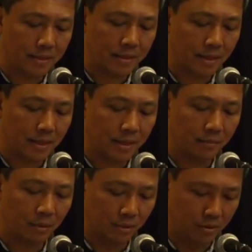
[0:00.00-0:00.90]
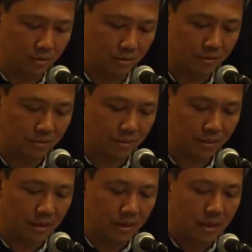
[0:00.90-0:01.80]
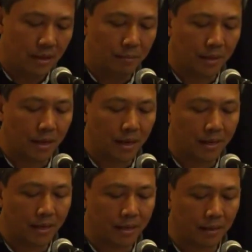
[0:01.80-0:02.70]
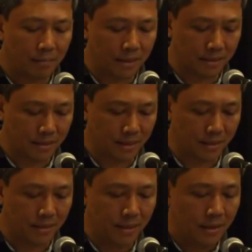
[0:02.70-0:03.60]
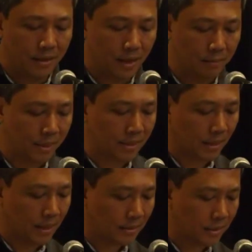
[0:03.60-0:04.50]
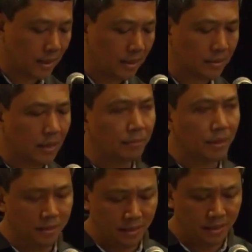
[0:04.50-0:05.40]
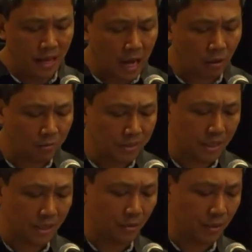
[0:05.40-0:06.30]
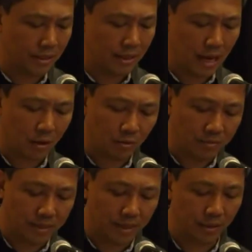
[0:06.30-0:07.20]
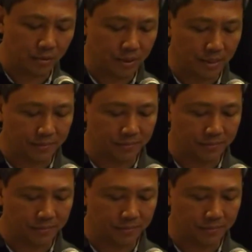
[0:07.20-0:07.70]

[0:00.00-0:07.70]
siang hari bolong, berlarian ke pasar, dan berteriak-teriak tanpa henti, Aku mencari Tuhan, aku mencari Tuhan.